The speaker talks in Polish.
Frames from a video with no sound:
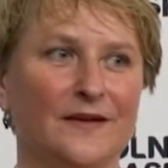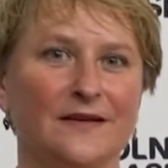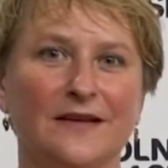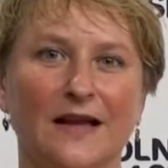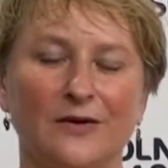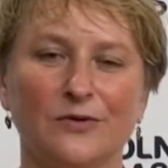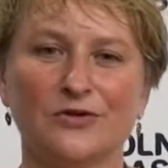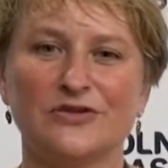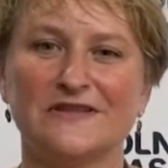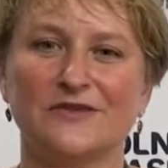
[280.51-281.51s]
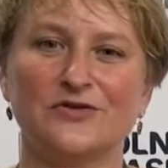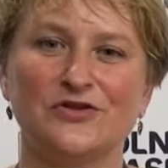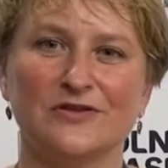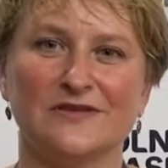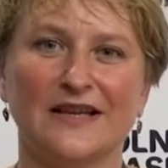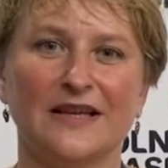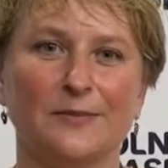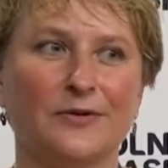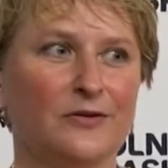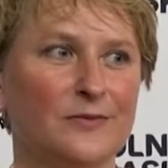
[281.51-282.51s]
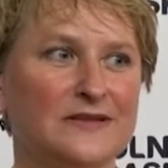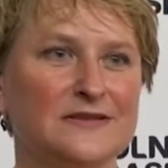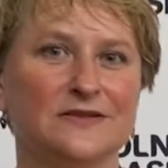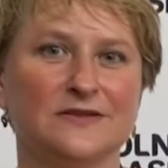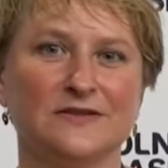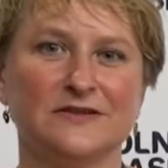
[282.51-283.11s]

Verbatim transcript: na uroczystości rozdania promes y,